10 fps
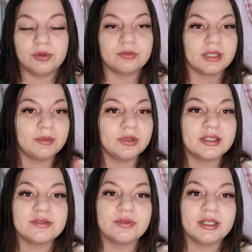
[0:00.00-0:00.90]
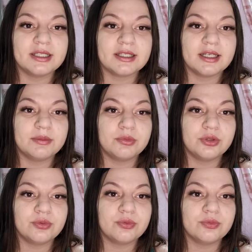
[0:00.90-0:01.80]
Não tem muito esfolia, é
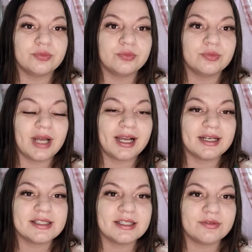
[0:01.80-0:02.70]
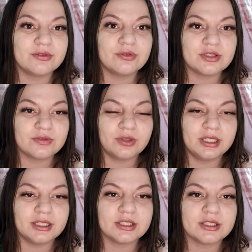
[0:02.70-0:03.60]
muito agressivo no
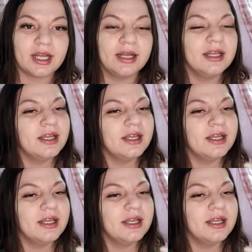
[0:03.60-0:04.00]
esfoliante, tá?